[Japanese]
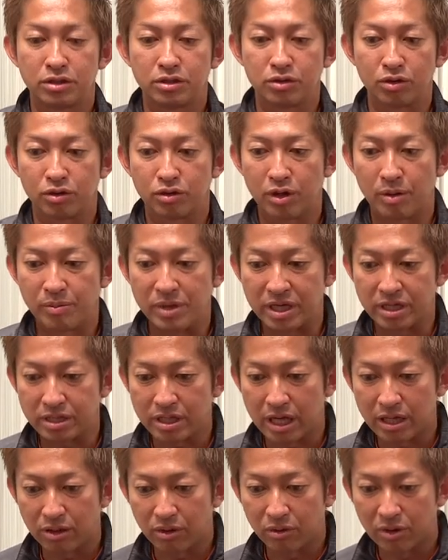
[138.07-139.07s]
それ右
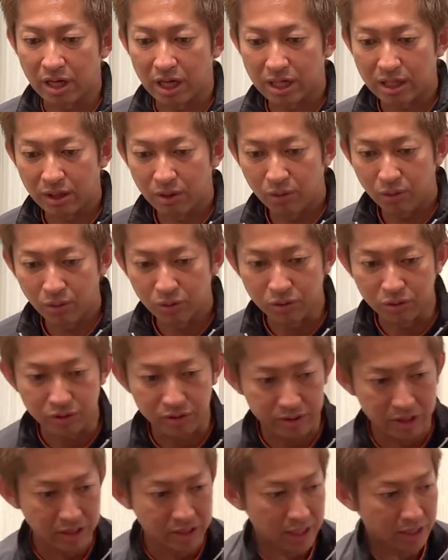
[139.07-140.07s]
サイドの体を送っ
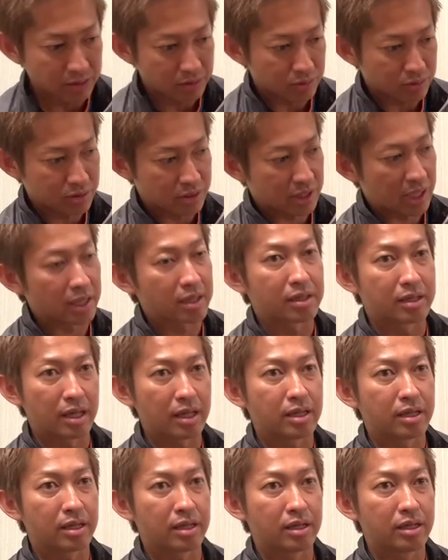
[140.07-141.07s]
てちゃんと使って」っ